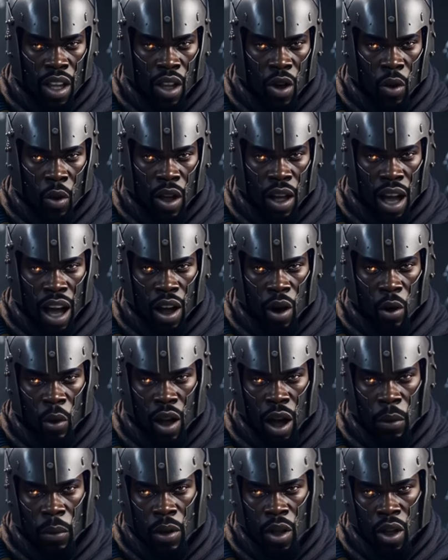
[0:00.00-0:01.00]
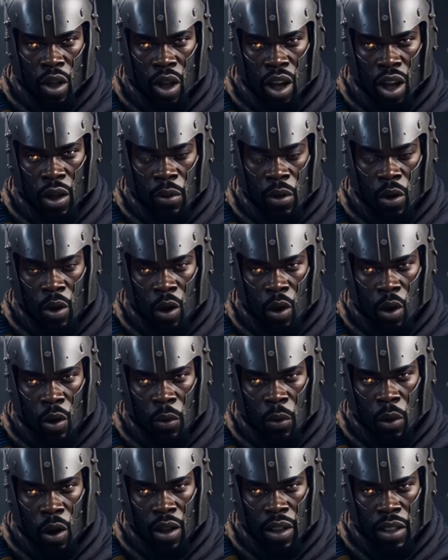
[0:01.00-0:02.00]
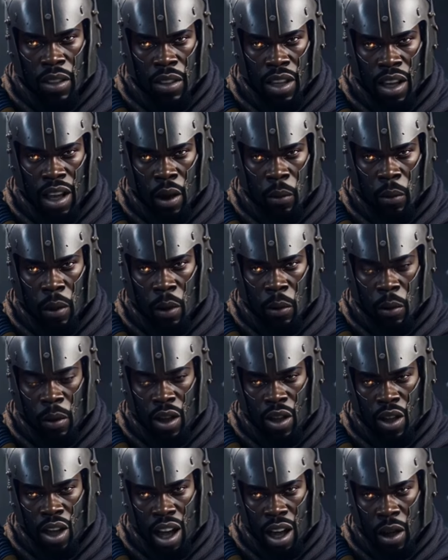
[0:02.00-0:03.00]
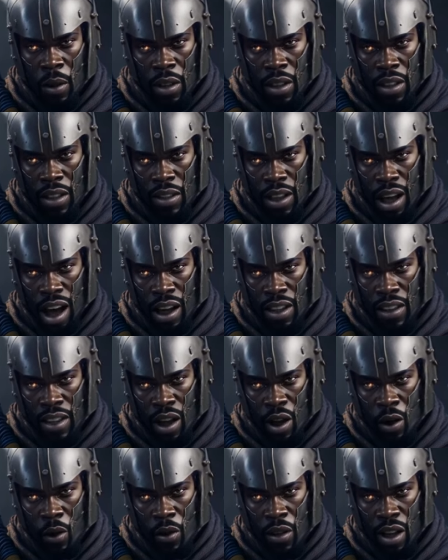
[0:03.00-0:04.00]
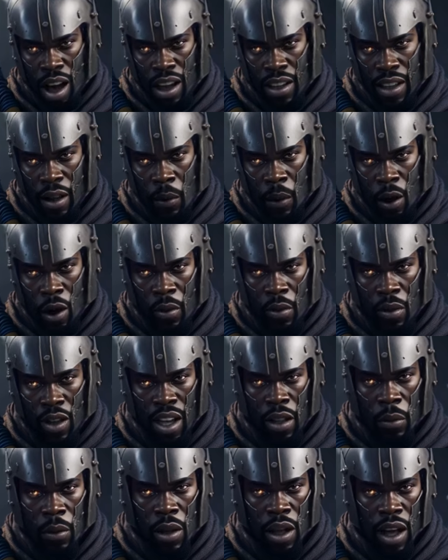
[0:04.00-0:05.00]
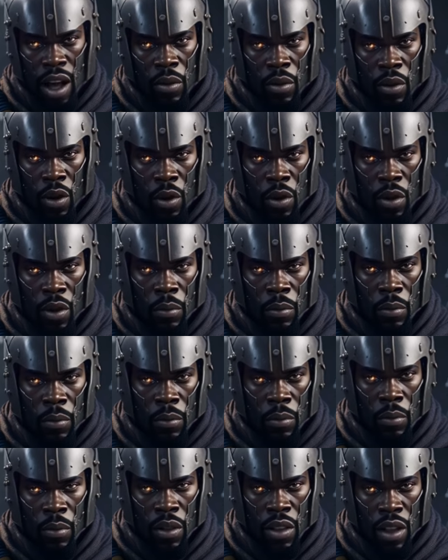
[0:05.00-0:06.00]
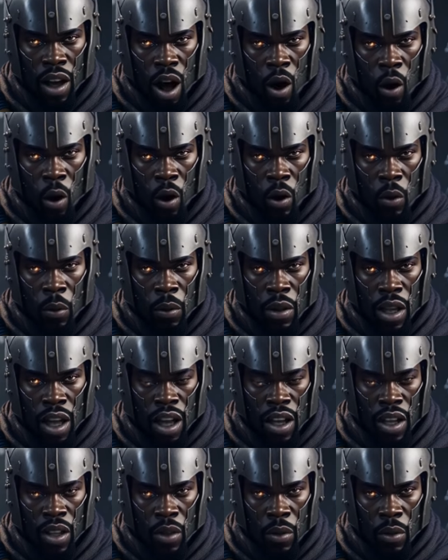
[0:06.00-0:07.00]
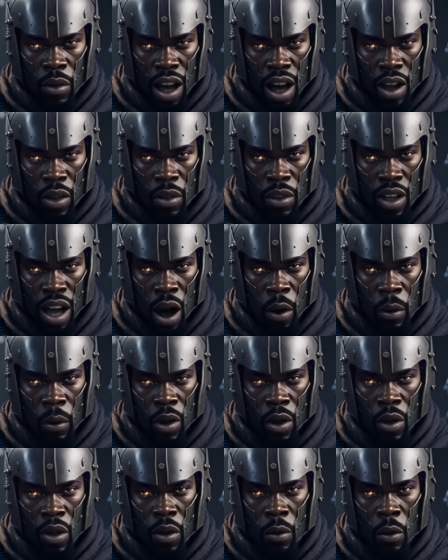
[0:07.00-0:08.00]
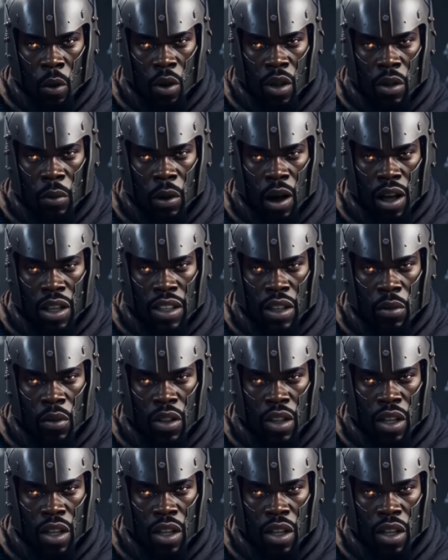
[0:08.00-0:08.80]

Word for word: Deixo claro que a magia voodoo pode ser amplamente requisitada e usada para fins maléficos, na qual obtém resultados rápidos e por demais